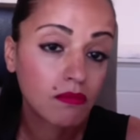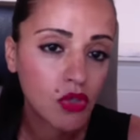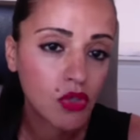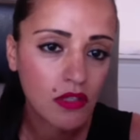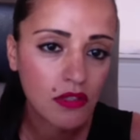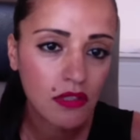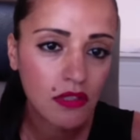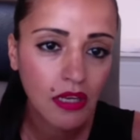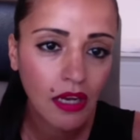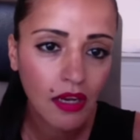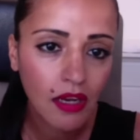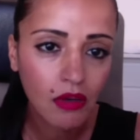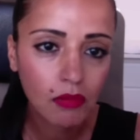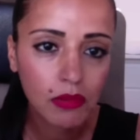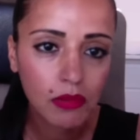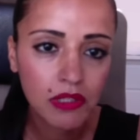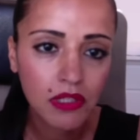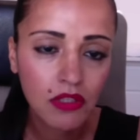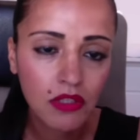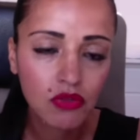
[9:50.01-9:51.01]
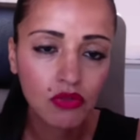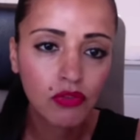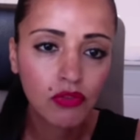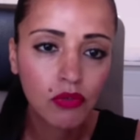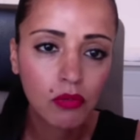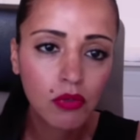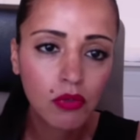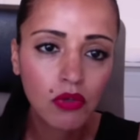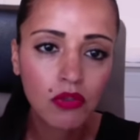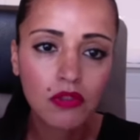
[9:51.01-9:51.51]
Scheißegal, mhm. ob ich jetzt nur
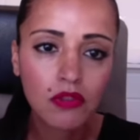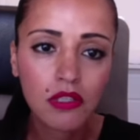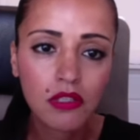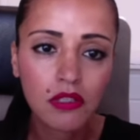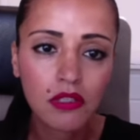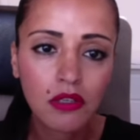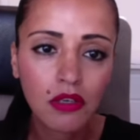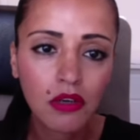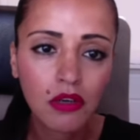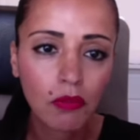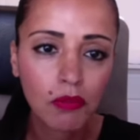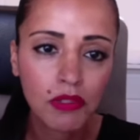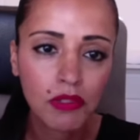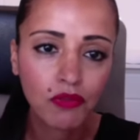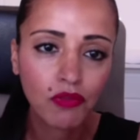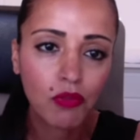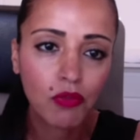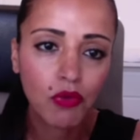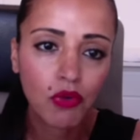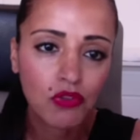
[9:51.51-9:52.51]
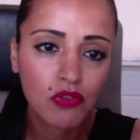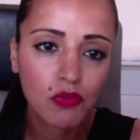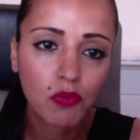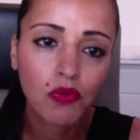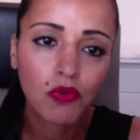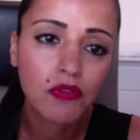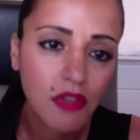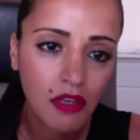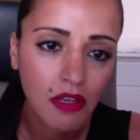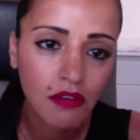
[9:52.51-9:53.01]
95, äh, ob ich 95
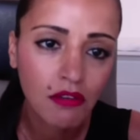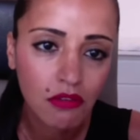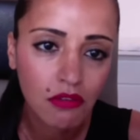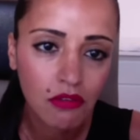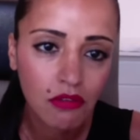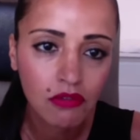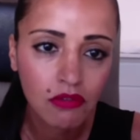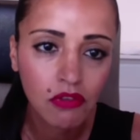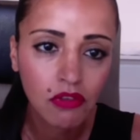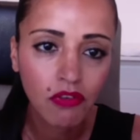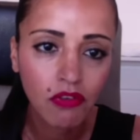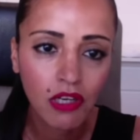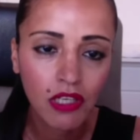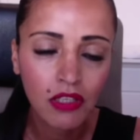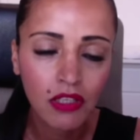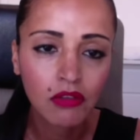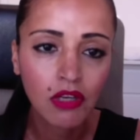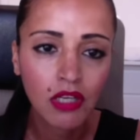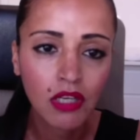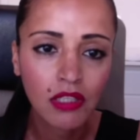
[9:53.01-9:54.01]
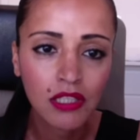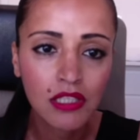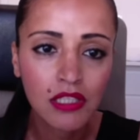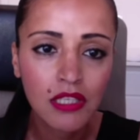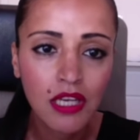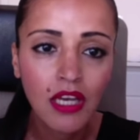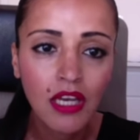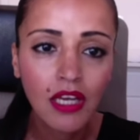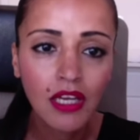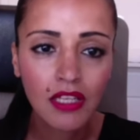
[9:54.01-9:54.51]
Prozent irgendwie verliere oder
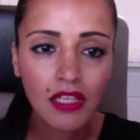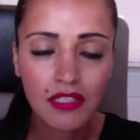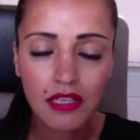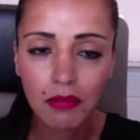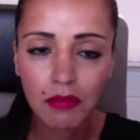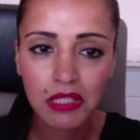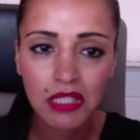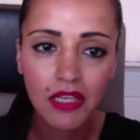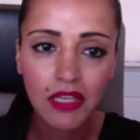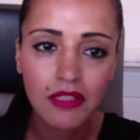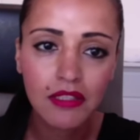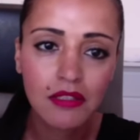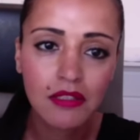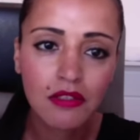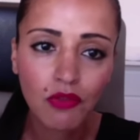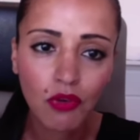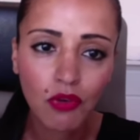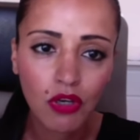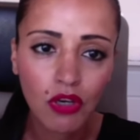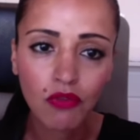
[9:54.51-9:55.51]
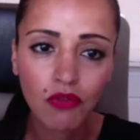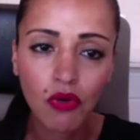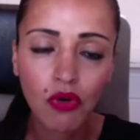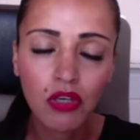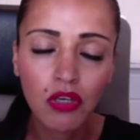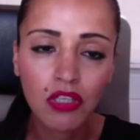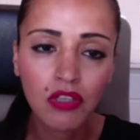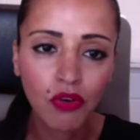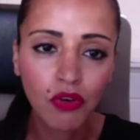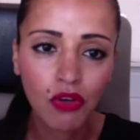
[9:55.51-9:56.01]
nicht. Jetzt habe ich letztens vor einer
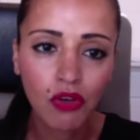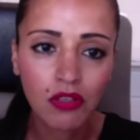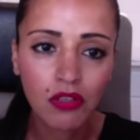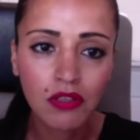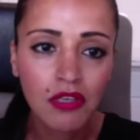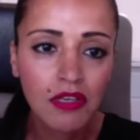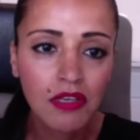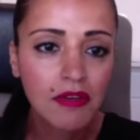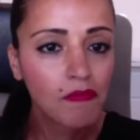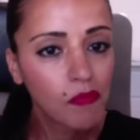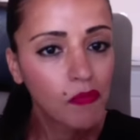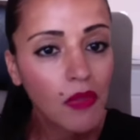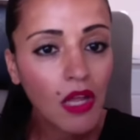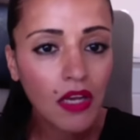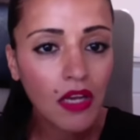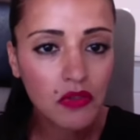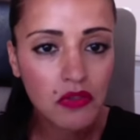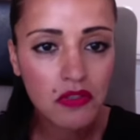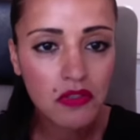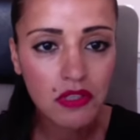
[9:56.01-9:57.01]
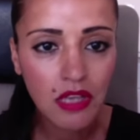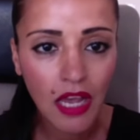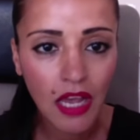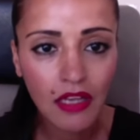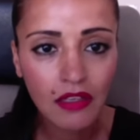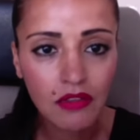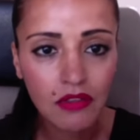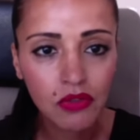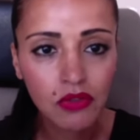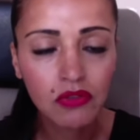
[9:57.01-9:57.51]
Woche gewonnen also es
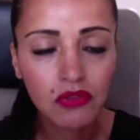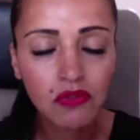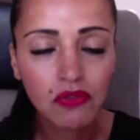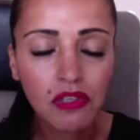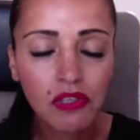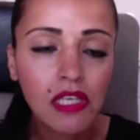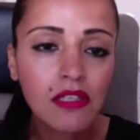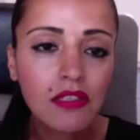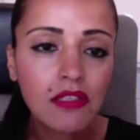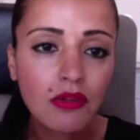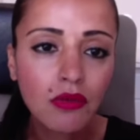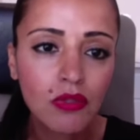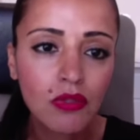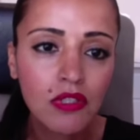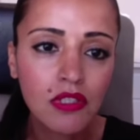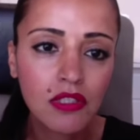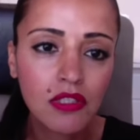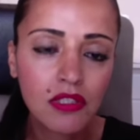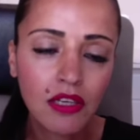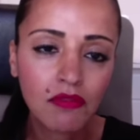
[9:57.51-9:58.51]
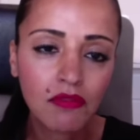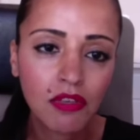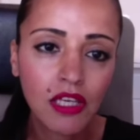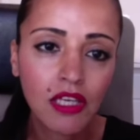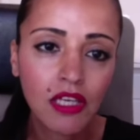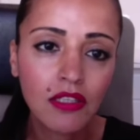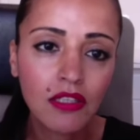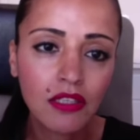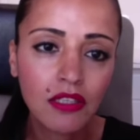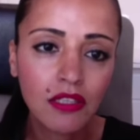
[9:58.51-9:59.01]
zeigt irgendwie, es lohnt sich der
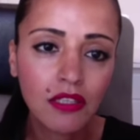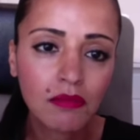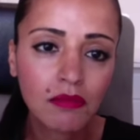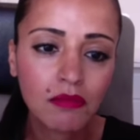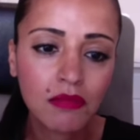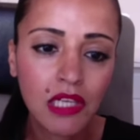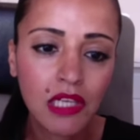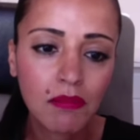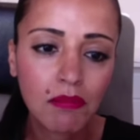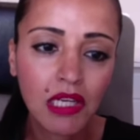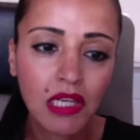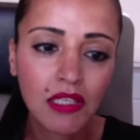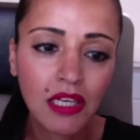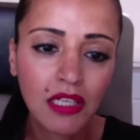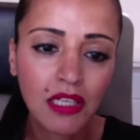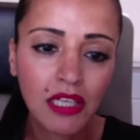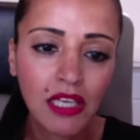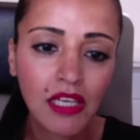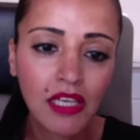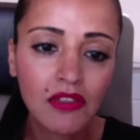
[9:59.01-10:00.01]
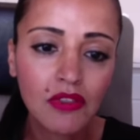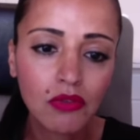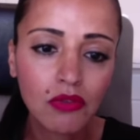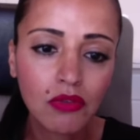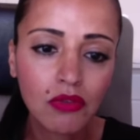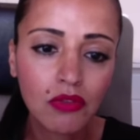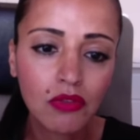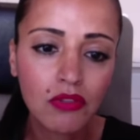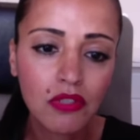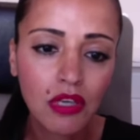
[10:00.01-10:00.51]
Weg, ähm, den man da geht
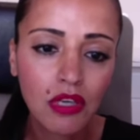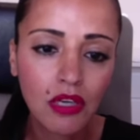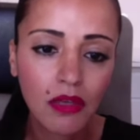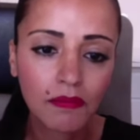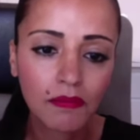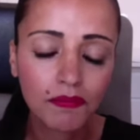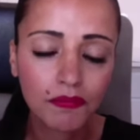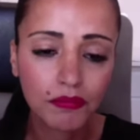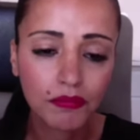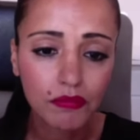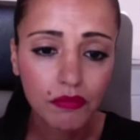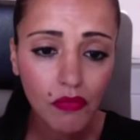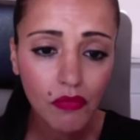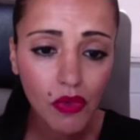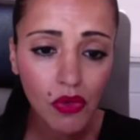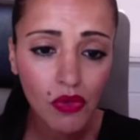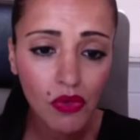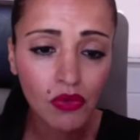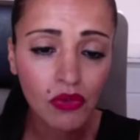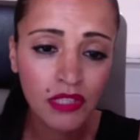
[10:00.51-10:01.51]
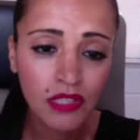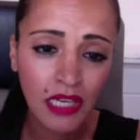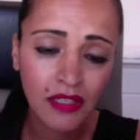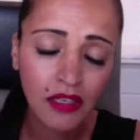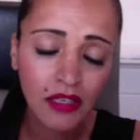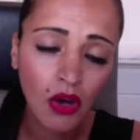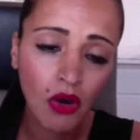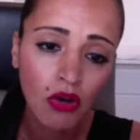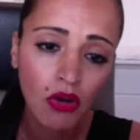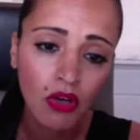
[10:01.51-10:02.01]
und, ähm, und dann
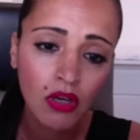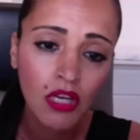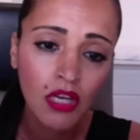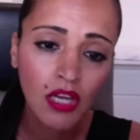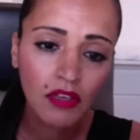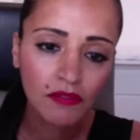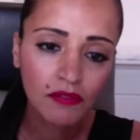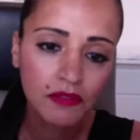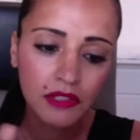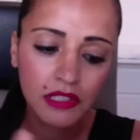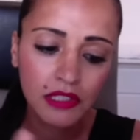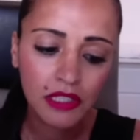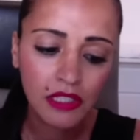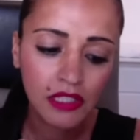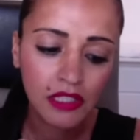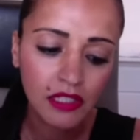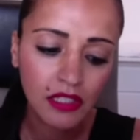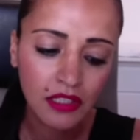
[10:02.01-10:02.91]
auch die